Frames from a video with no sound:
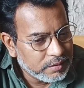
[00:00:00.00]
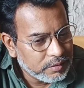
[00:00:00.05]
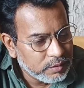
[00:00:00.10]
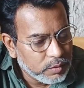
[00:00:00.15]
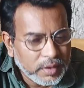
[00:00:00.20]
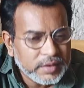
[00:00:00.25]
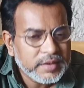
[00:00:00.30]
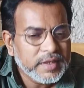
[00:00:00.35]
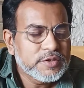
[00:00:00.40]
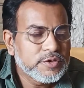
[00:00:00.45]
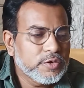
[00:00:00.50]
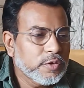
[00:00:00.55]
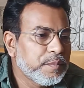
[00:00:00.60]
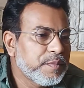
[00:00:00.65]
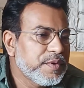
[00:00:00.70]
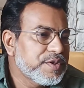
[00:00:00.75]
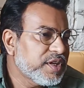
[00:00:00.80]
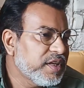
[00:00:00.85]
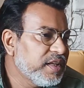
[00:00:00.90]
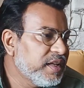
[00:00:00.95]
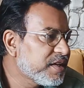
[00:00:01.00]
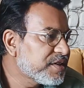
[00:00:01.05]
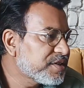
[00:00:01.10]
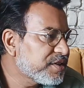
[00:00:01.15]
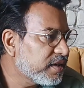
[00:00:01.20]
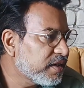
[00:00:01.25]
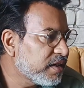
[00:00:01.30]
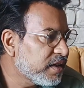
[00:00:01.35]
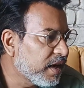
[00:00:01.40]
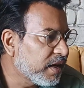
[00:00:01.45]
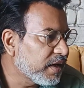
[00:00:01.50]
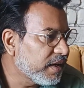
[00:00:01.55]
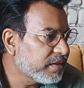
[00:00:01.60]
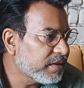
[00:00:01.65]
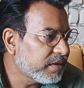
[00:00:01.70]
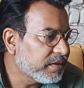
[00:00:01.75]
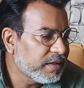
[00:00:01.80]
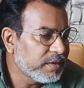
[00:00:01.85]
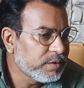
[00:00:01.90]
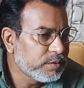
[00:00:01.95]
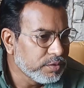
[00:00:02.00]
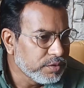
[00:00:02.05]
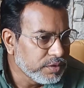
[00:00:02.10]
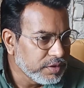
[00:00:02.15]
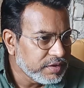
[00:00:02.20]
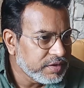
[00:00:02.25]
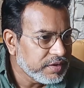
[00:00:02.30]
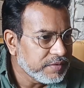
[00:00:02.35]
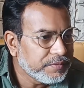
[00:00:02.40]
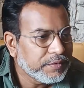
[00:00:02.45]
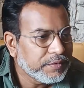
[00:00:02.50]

দু হাজার চব্বিশে ইলেকশনের আগে তাদের দুর্নীতি